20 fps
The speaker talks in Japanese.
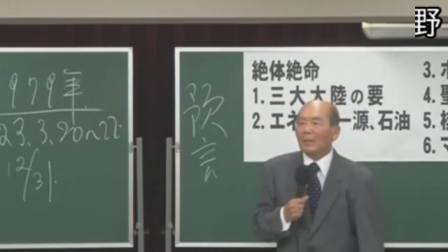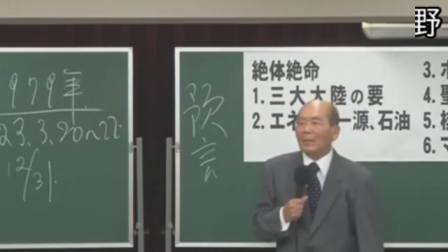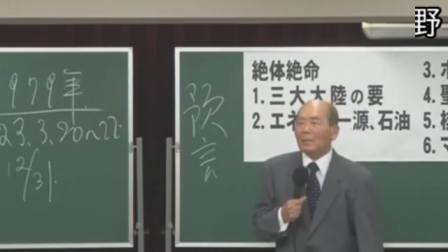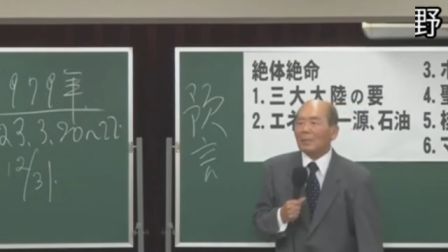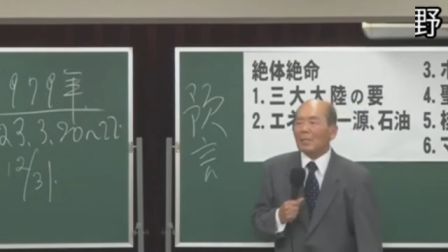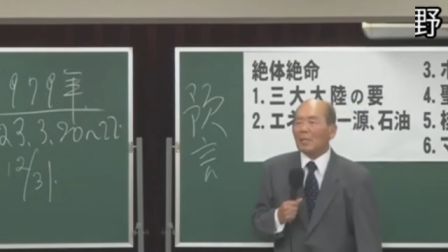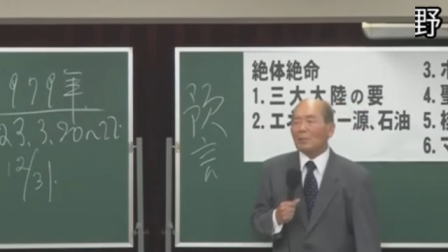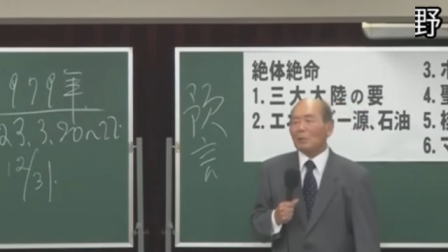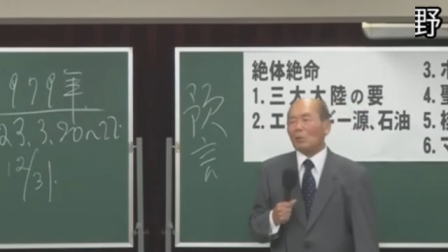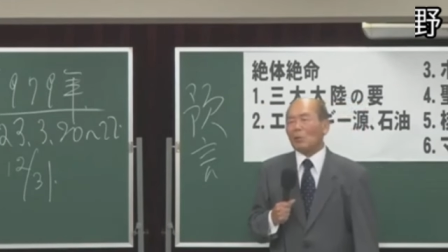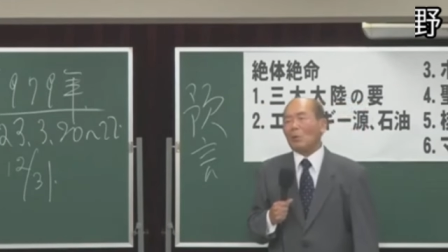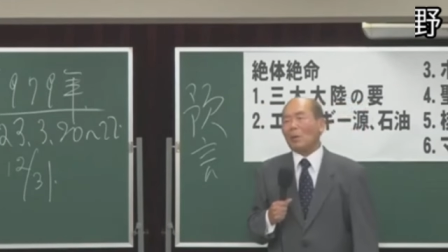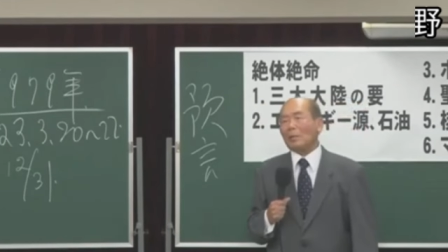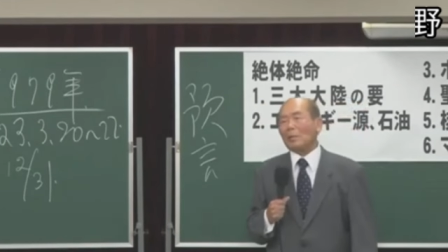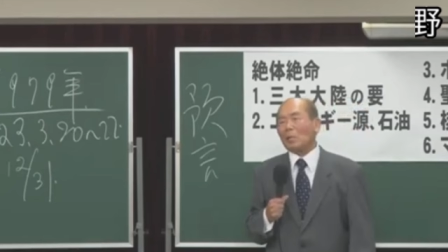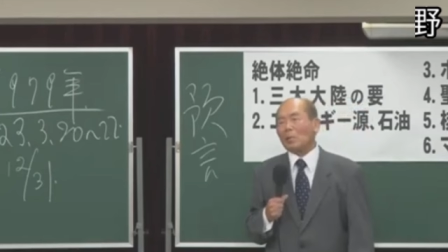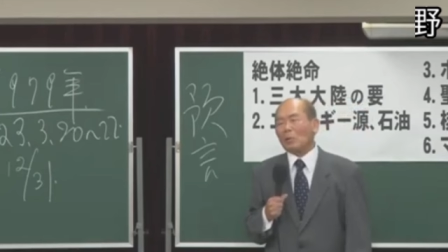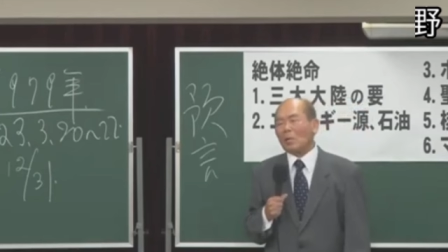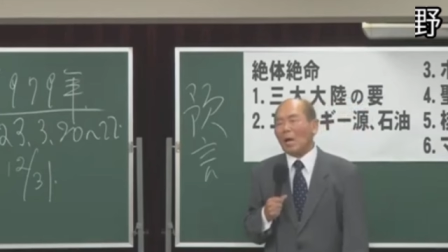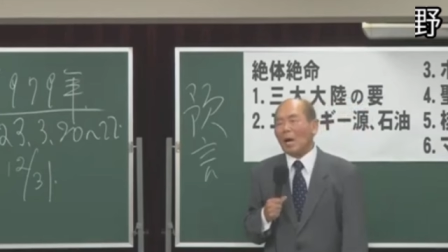戦争終わっ
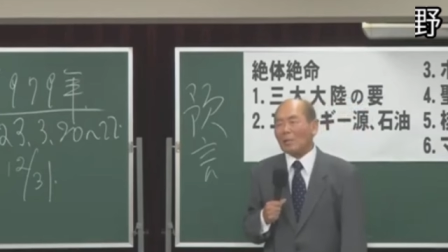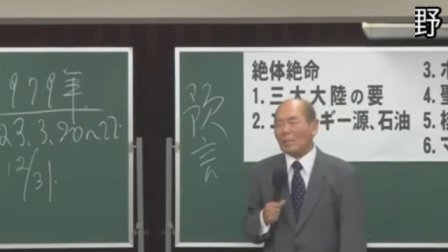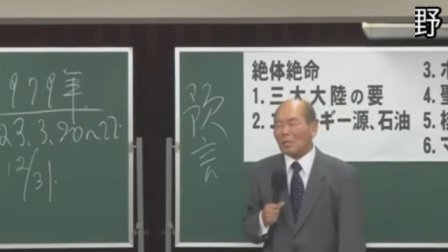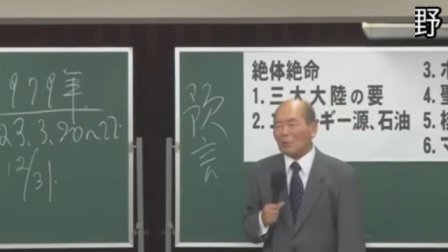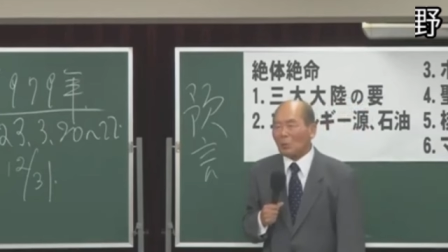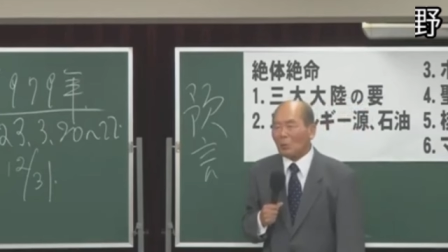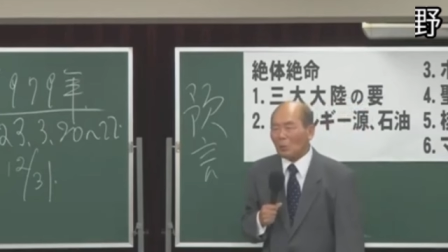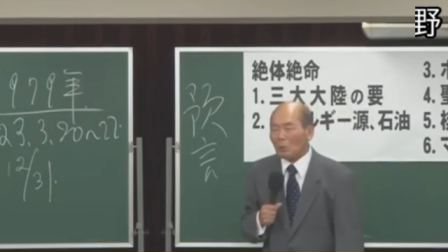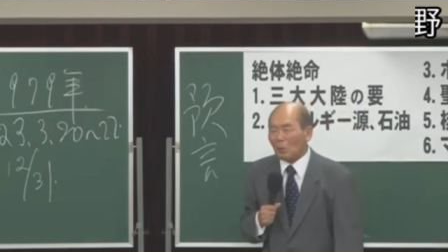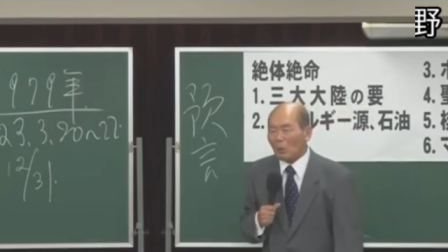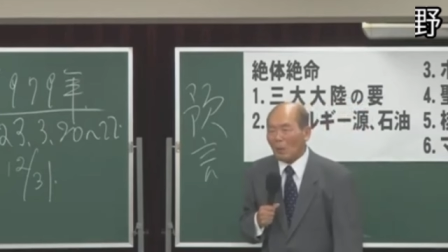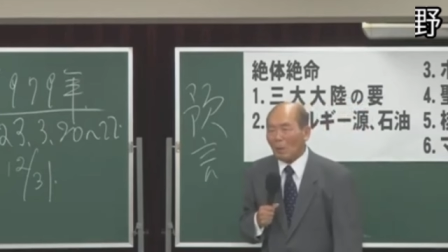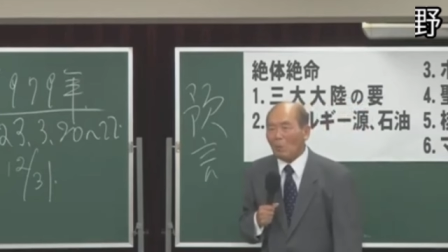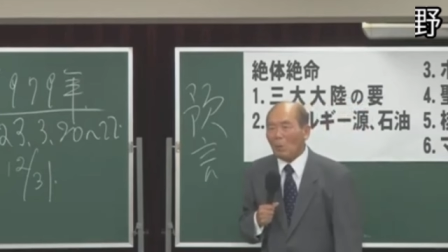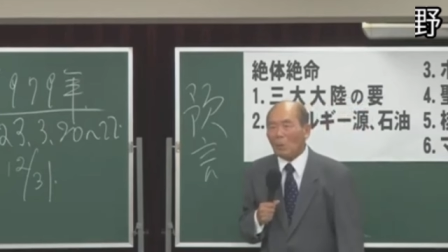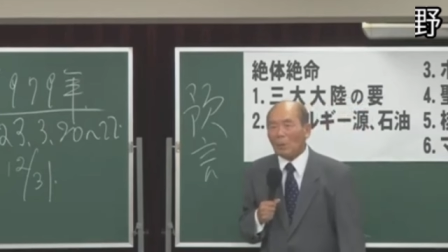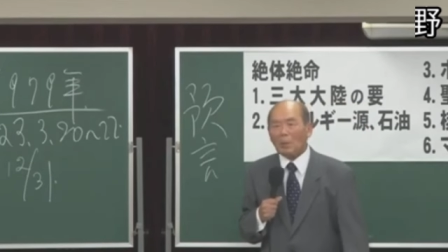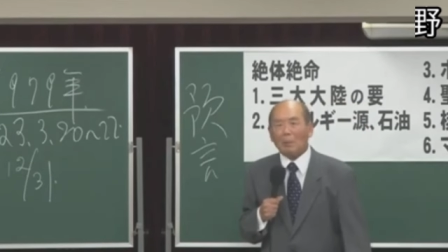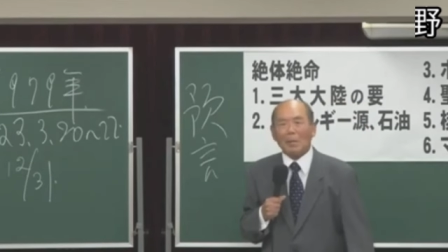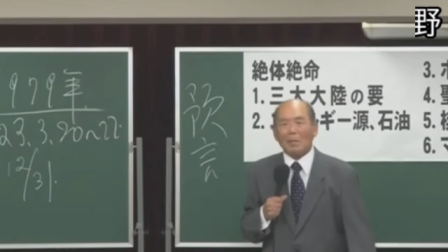た時二十歳の人は
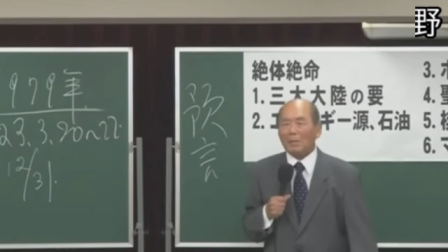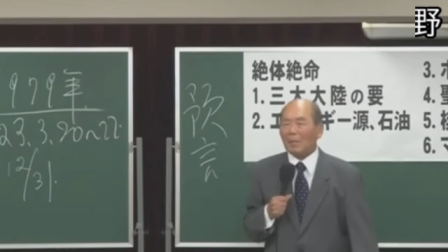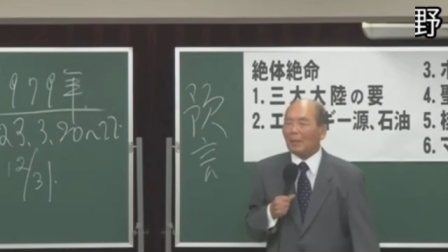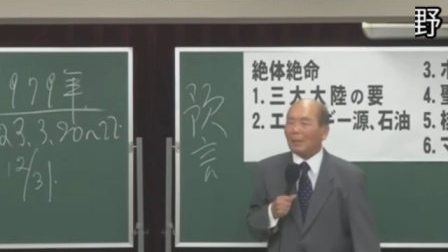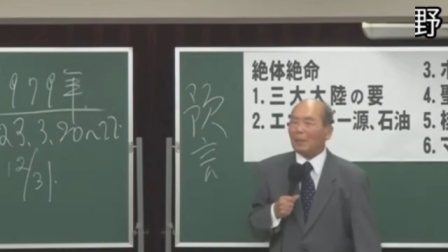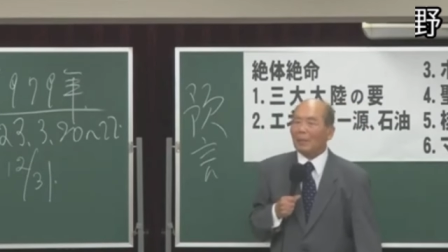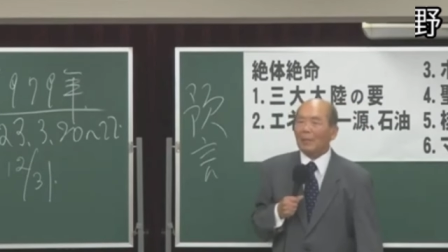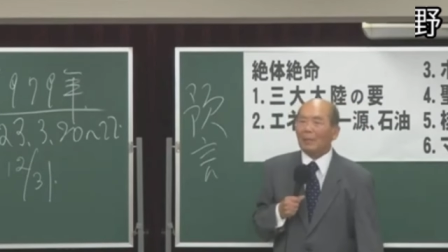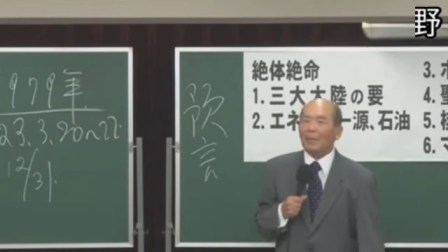もういません